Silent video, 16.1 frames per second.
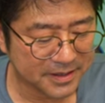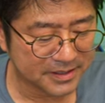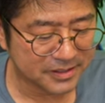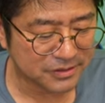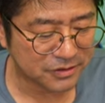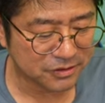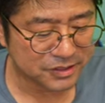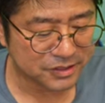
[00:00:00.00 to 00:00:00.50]

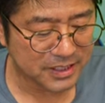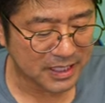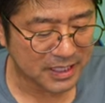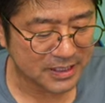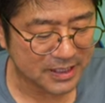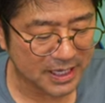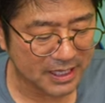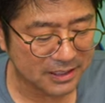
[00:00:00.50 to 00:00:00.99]
少し書い
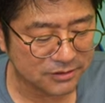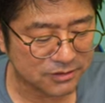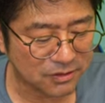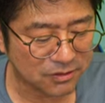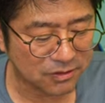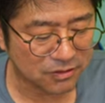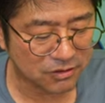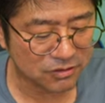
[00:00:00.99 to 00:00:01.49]
てあると
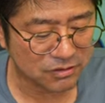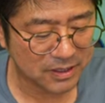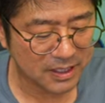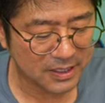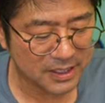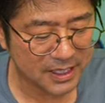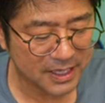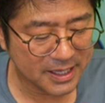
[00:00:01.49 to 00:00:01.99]
ころとか
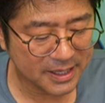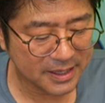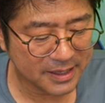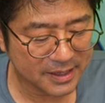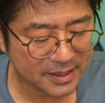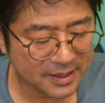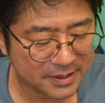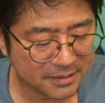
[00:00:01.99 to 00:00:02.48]
ね
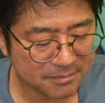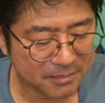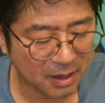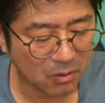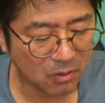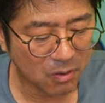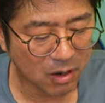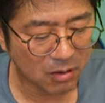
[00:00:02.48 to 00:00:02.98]

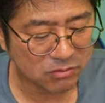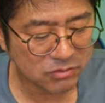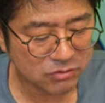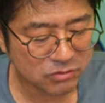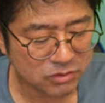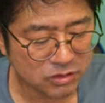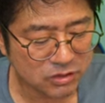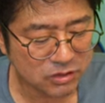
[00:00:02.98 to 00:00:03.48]

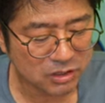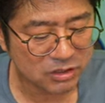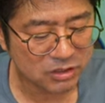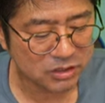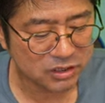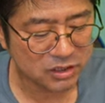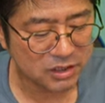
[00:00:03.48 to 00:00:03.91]
バオハオスイサイシよ